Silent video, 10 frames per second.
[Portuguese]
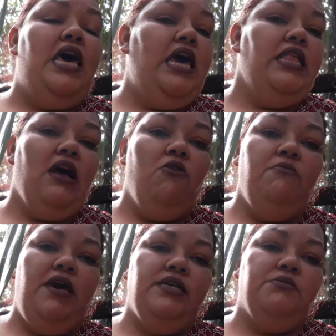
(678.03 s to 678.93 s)
Então, o
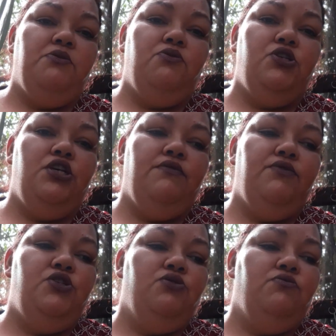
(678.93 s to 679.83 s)
mesmo cultivo
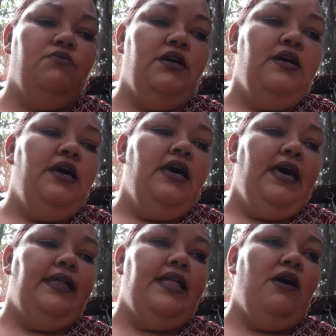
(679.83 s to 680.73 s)
de uma
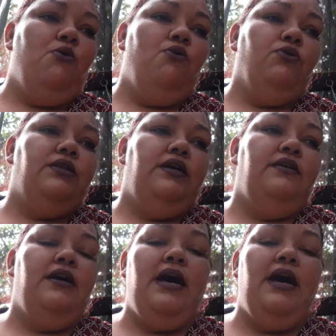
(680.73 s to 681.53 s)
é da outra,